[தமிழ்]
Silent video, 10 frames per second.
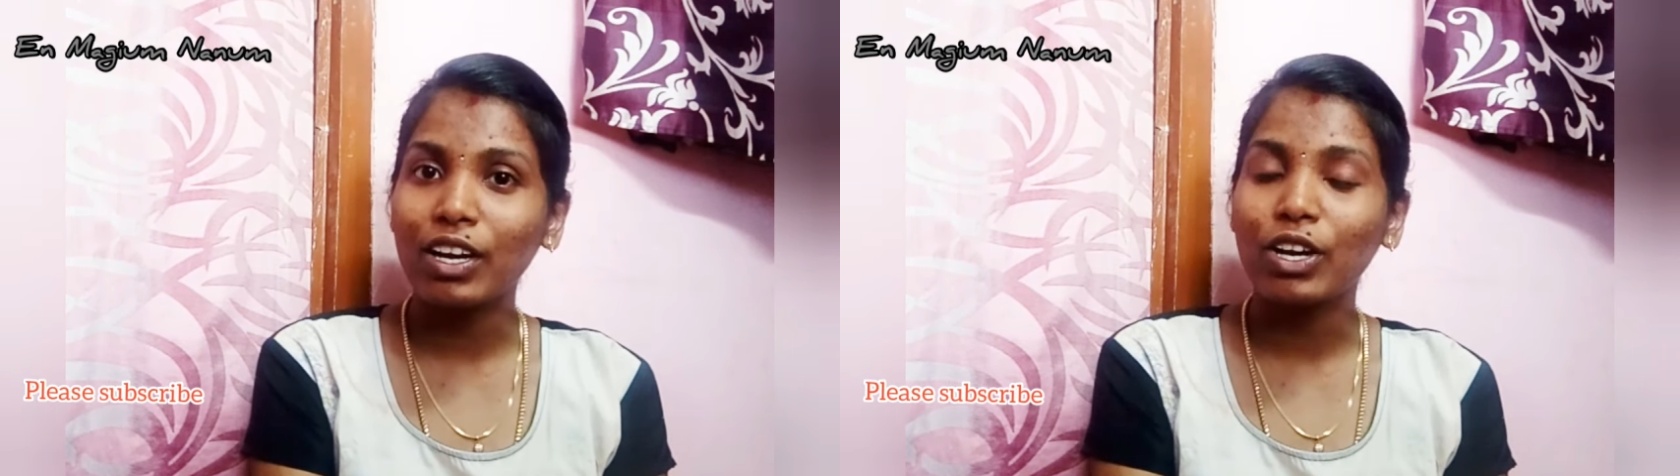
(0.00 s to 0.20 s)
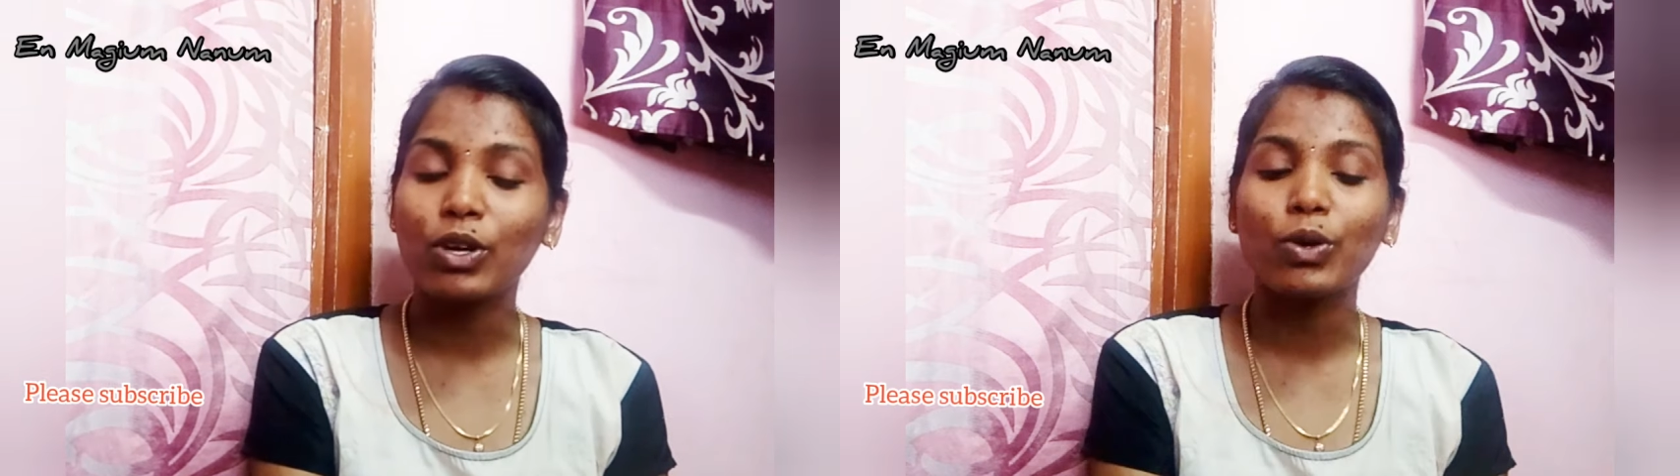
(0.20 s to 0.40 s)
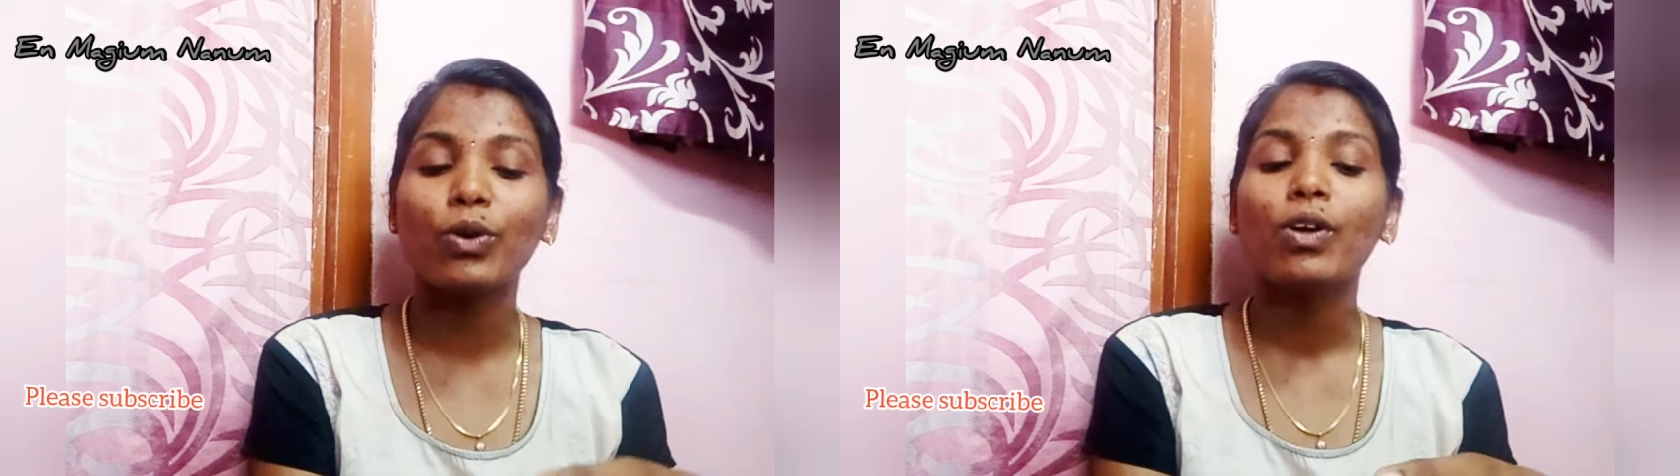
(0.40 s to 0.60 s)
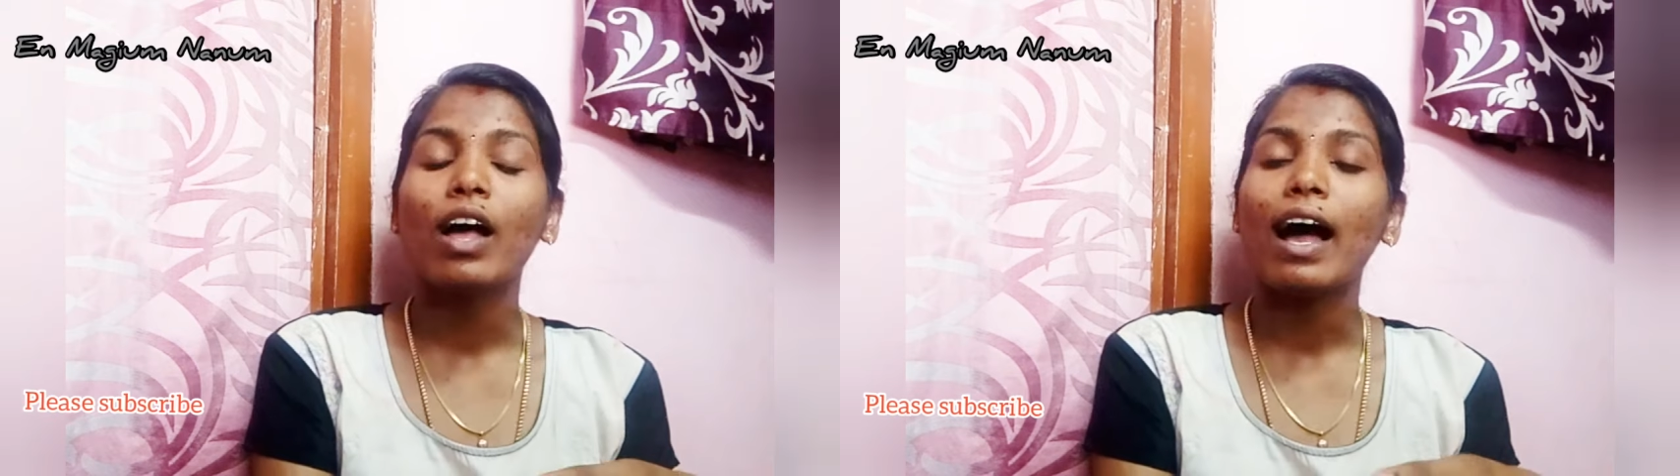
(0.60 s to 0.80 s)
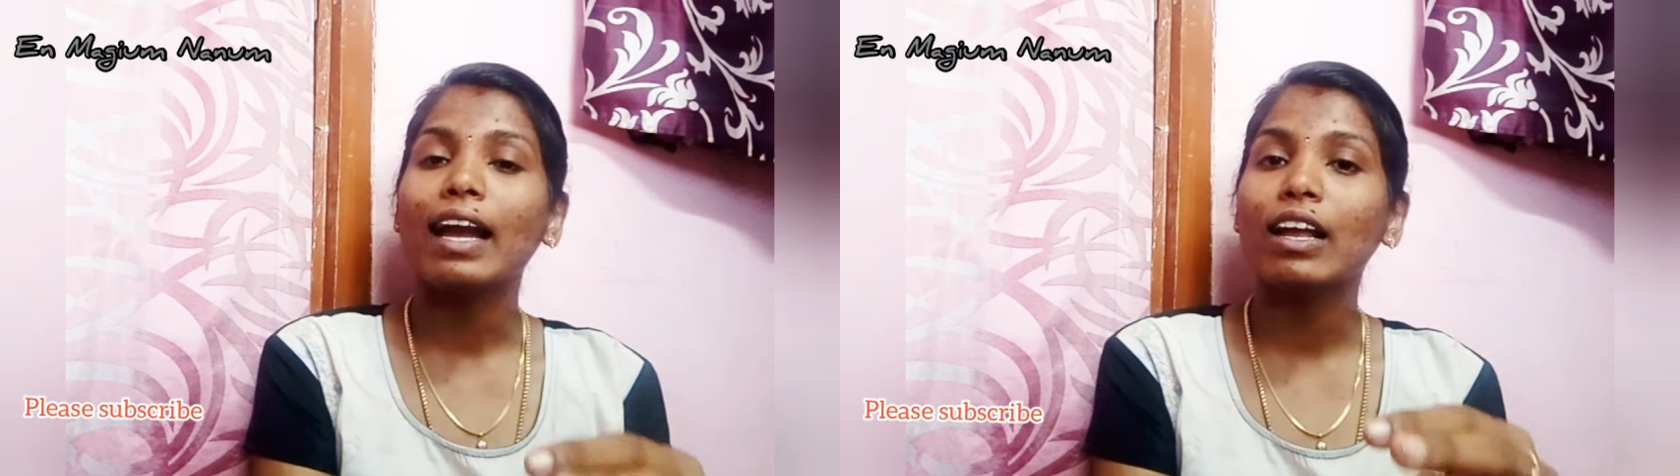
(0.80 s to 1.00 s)
இருக்கட்டும்
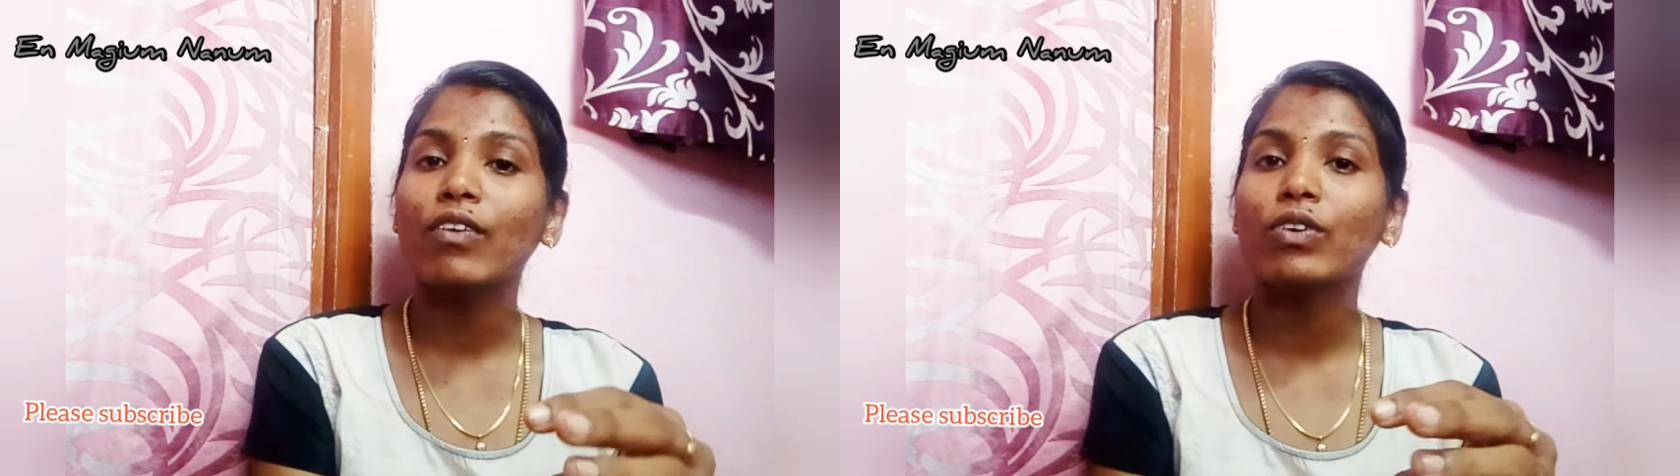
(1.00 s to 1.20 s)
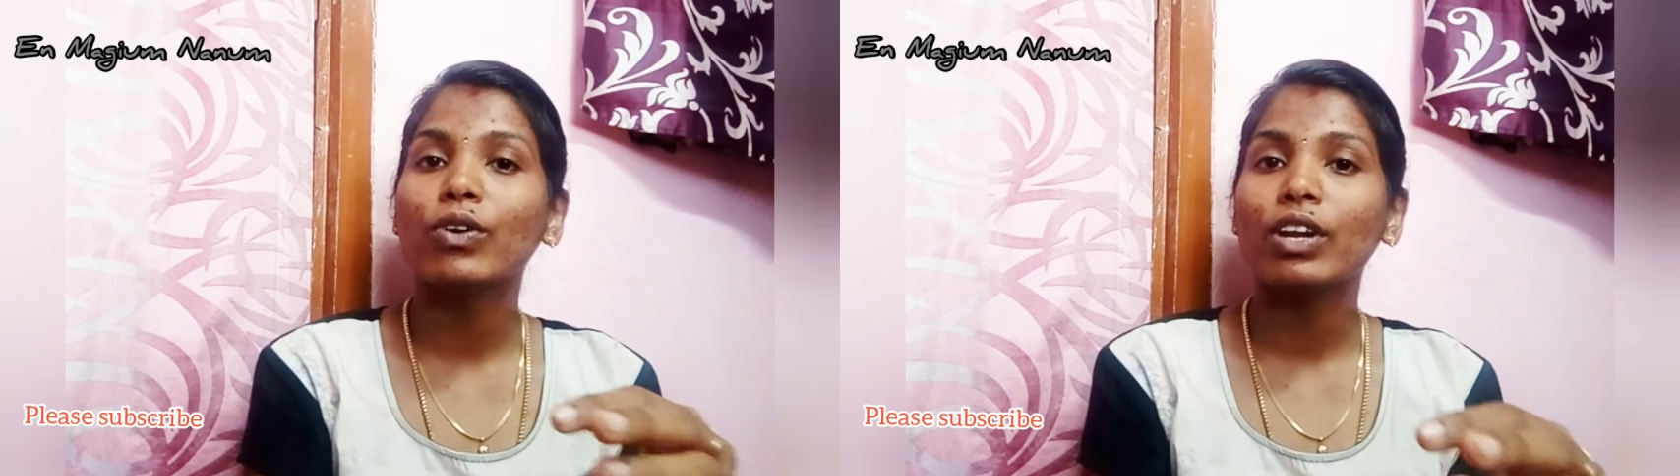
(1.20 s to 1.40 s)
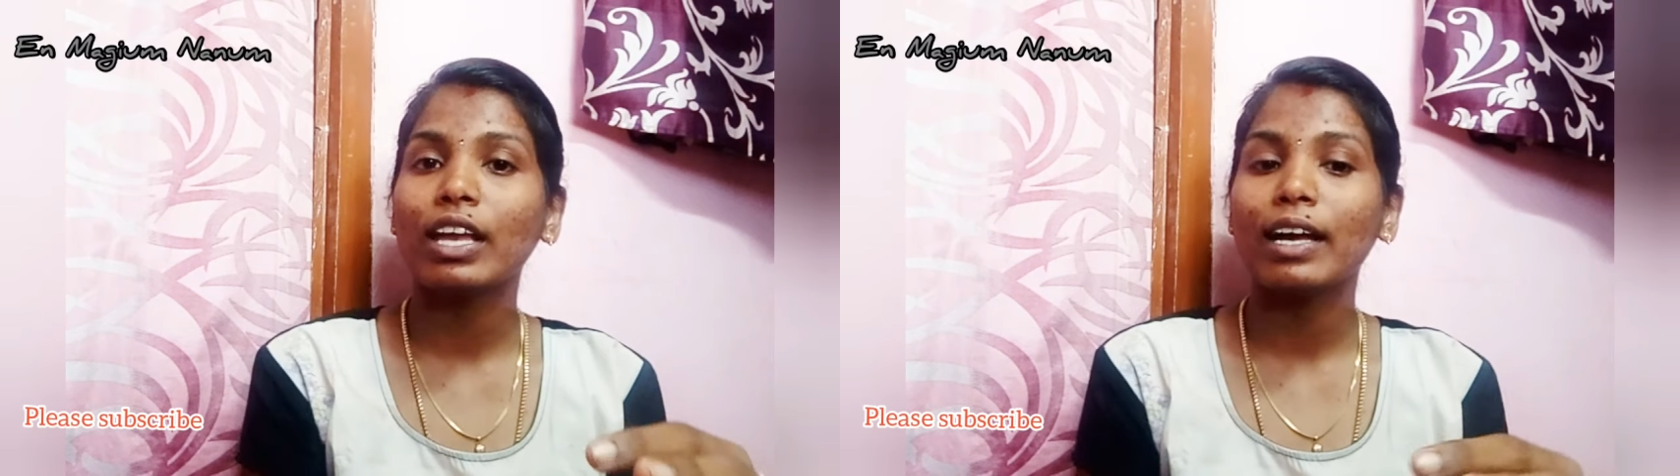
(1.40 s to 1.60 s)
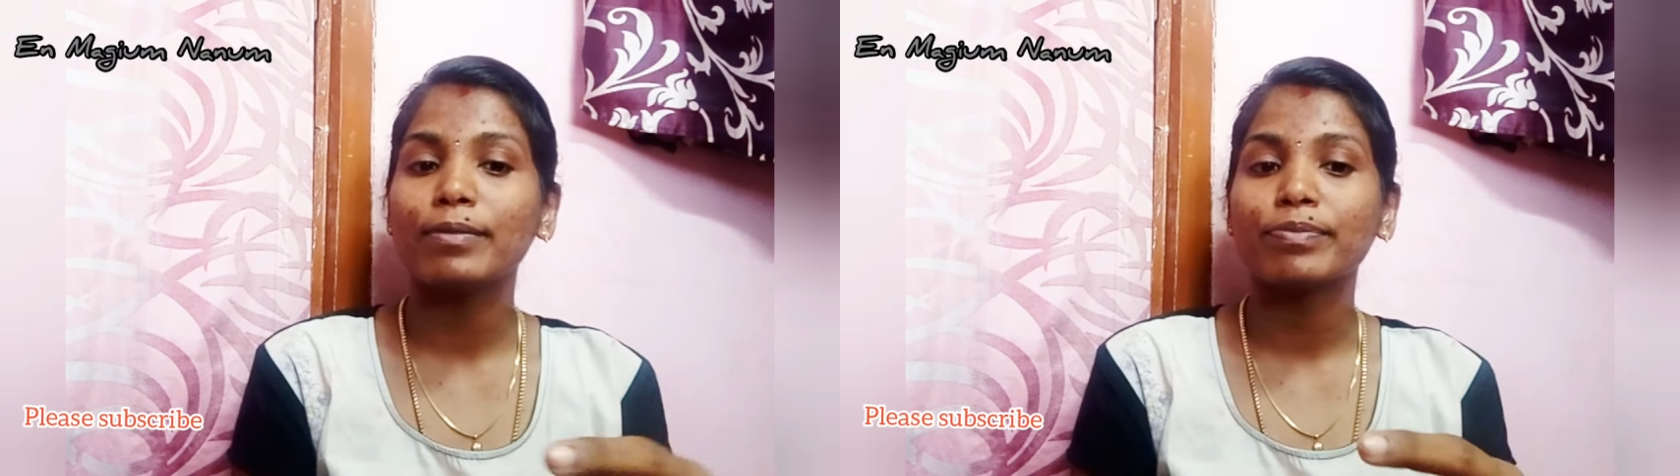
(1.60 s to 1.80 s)
அண்ட் அவங்களுடைய